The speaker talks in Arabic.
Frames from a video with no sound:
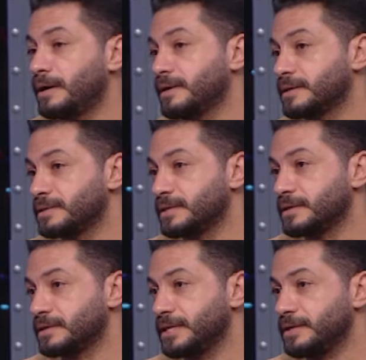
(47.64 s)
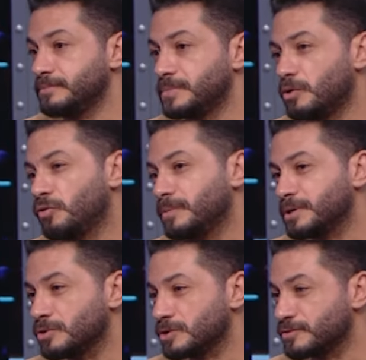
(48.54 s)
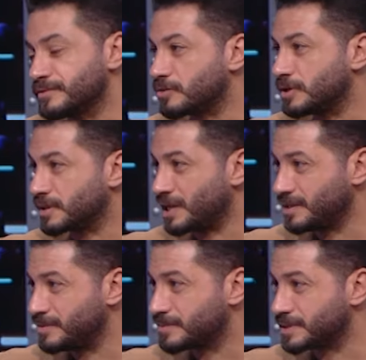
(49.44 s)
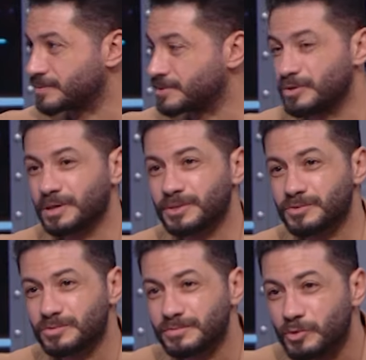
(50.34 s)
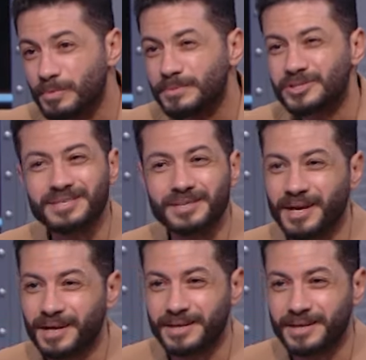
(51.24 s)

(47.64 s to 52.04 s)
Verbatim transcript: هو آه، الجيم هو برده لو شفنا كواليتي اللعيبه يمكن يا كابتن وائل برده مش احسن حاجه مش